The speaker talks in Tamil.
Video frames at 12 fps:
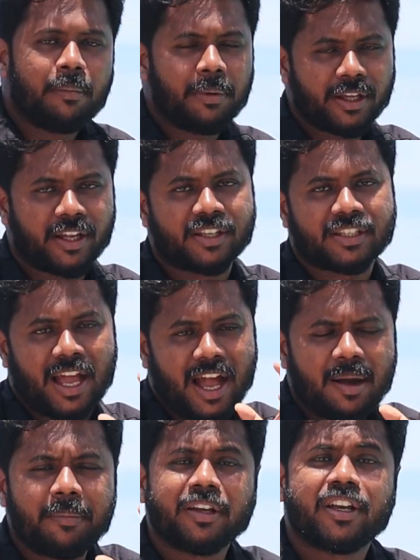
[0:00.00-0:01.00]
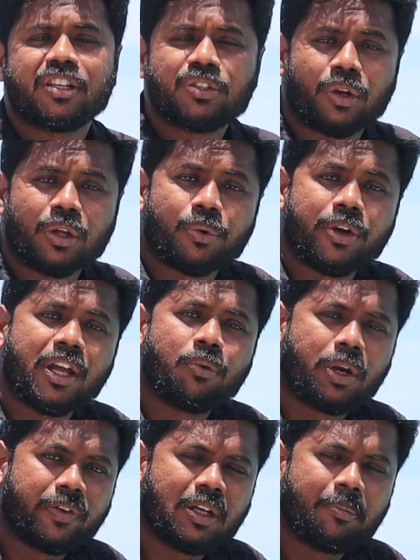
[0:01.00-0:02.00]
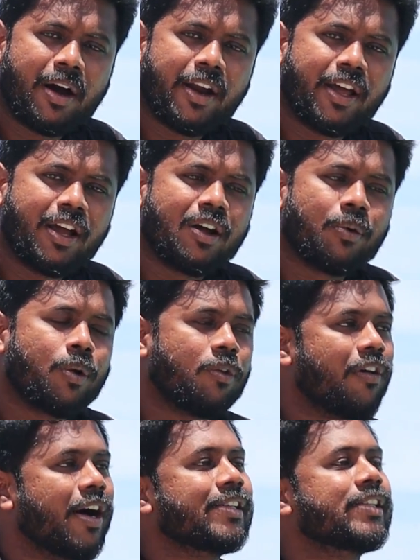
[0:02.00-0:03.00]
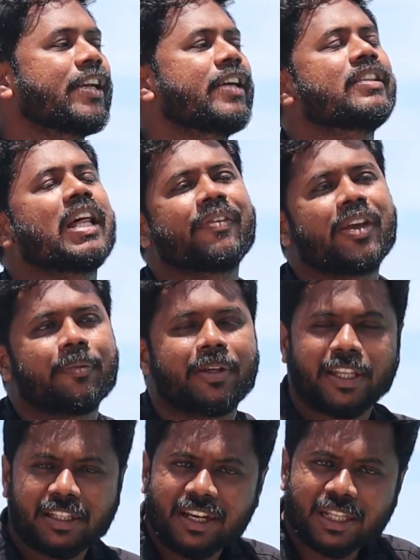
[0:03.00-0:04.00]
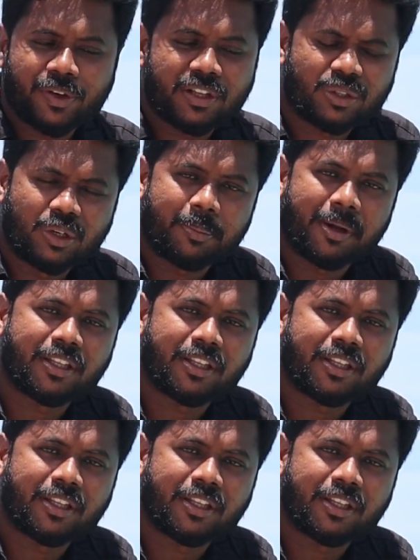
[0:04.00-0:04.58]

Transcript: ஆம்பர் கிரீஸ் ஆம்பர் கிரீஸ் சொல்லக்கூடிய ஒரு விதமான ஒரு வாசனை திரவியம் இது எதுலேருந்து வரும்னு சொல்லிட்டு